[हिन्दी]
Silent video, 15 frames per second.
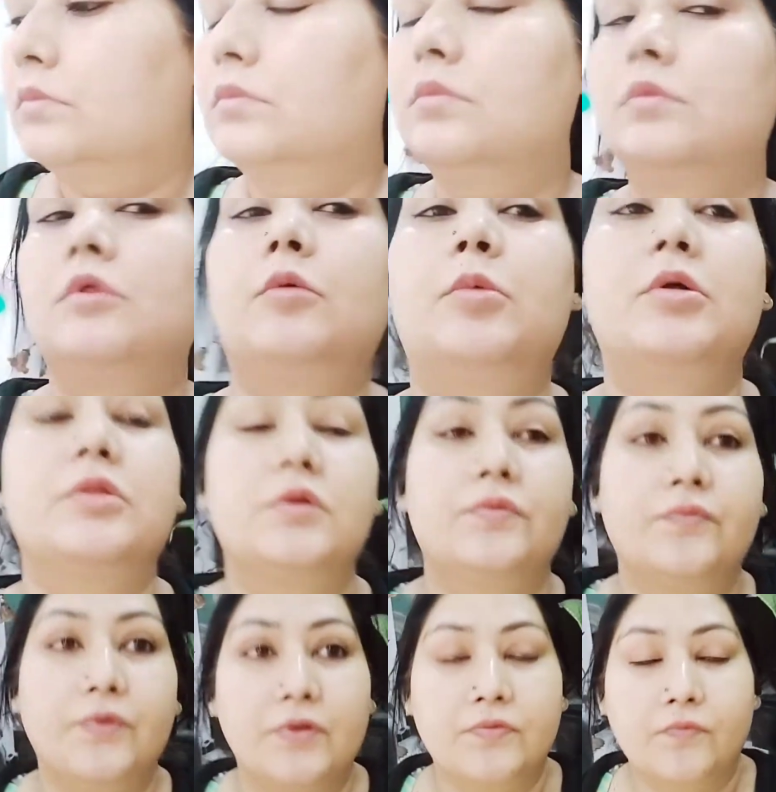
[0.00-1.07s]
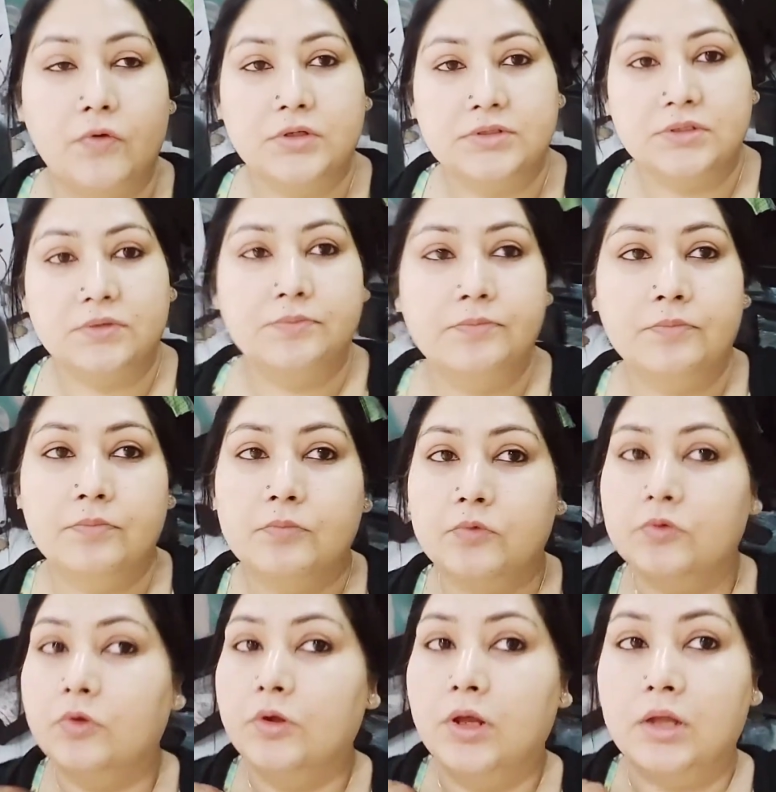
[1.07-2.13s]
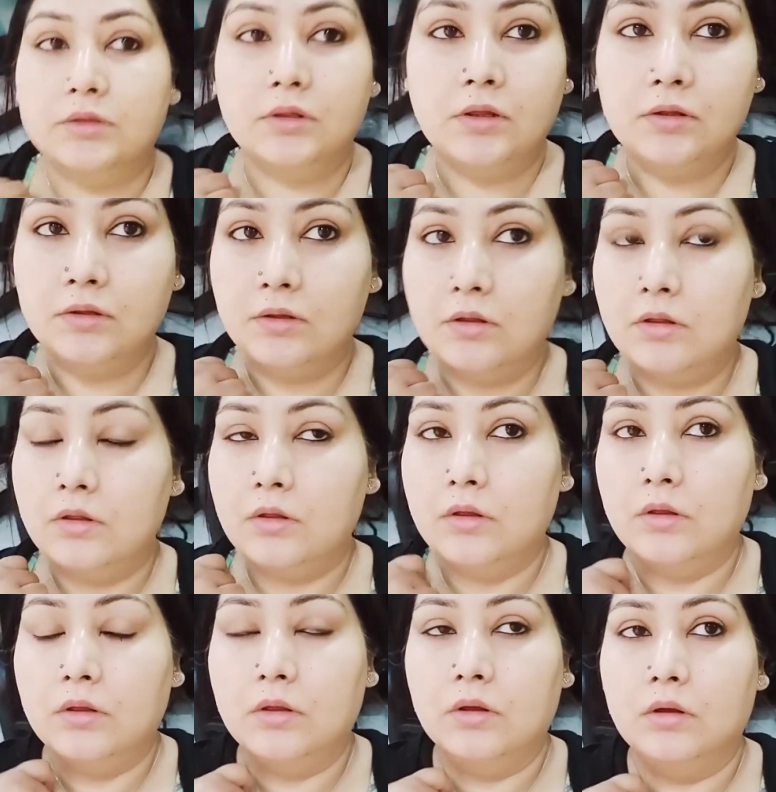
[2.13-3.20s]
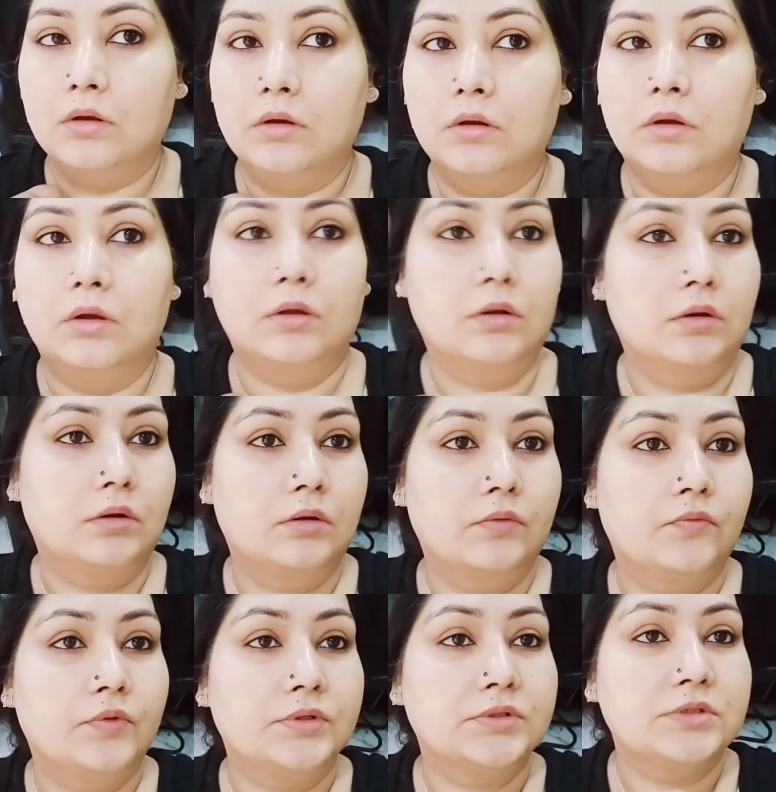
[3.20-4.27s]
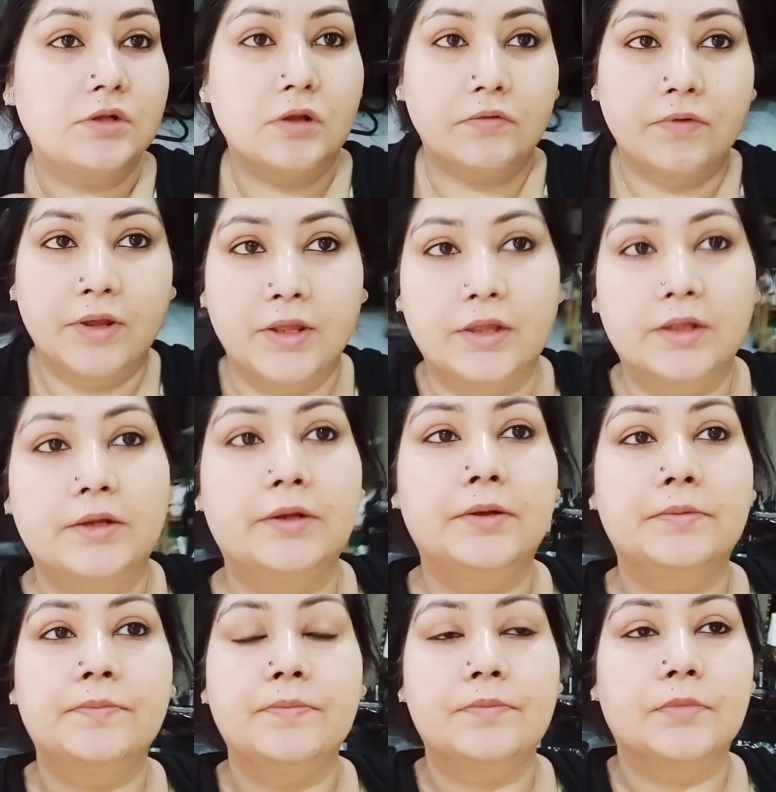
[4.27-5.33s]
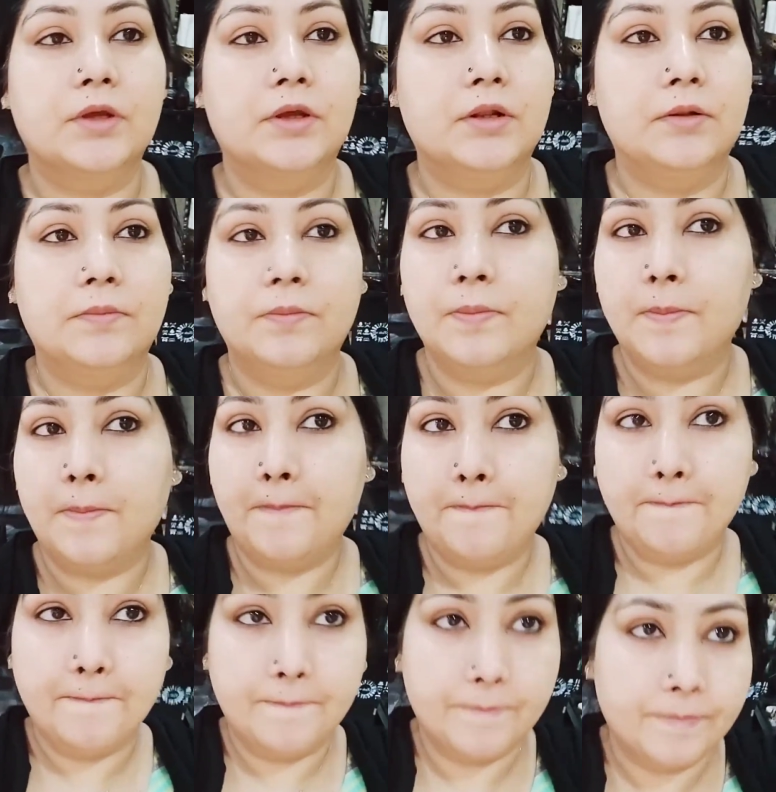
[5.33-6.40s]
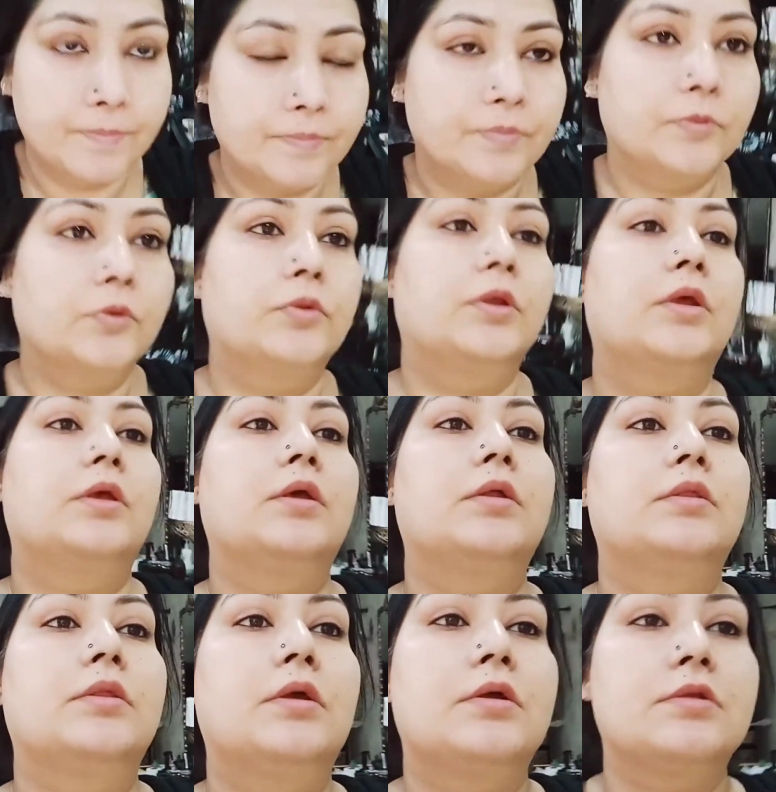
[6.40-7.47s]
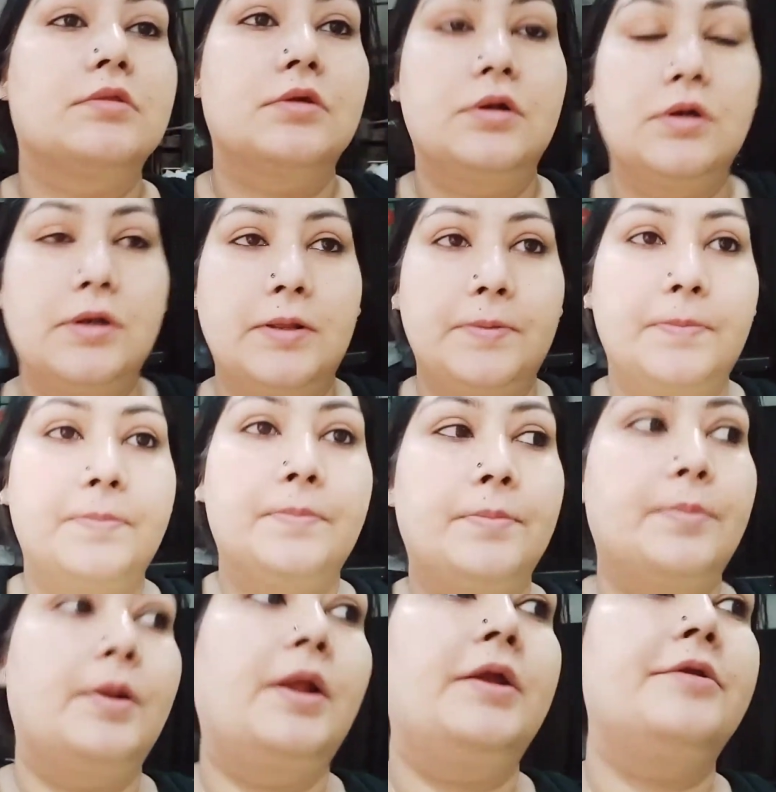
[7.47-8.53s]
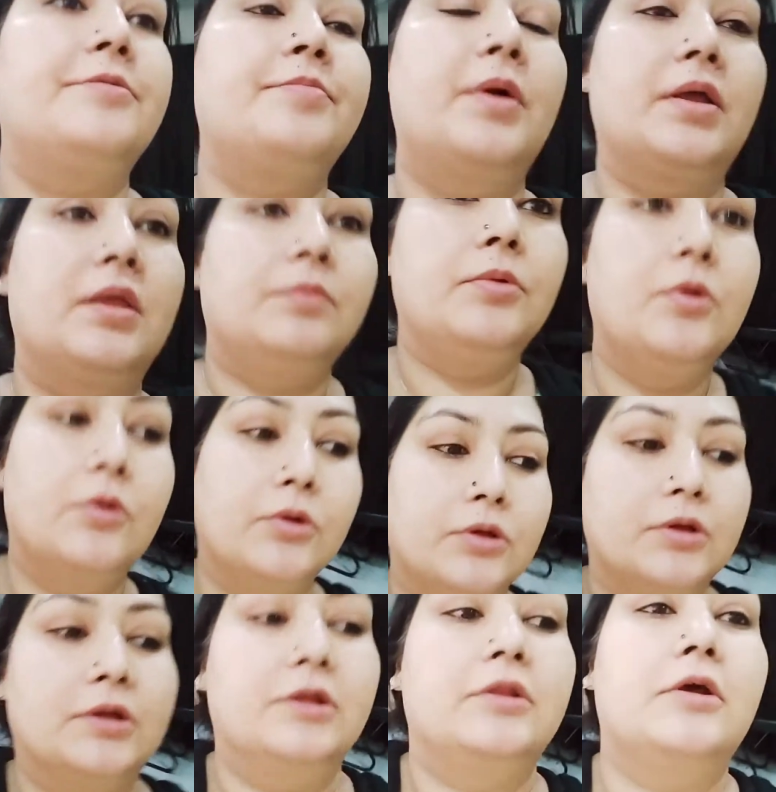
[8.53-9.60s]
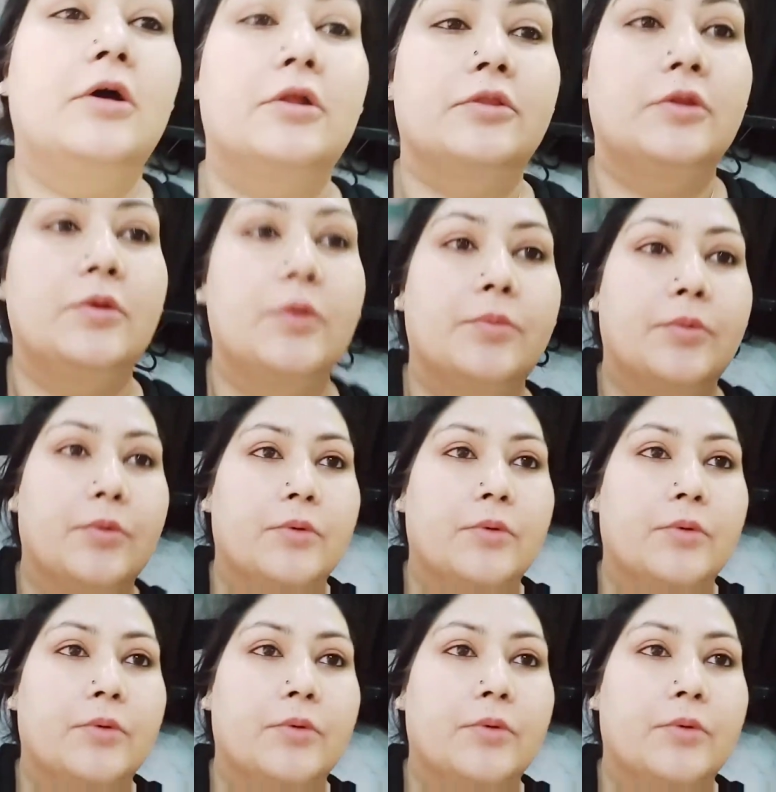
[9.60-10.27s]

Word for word: सुबह सिर्फ फेस वॉश से मुँह धोया था और फेशियल करवाया है ना कल तो देखिए कितना रिज़ल्ट है लाइट्स बाकी भी ऑन करके दिखाती हूँ आपको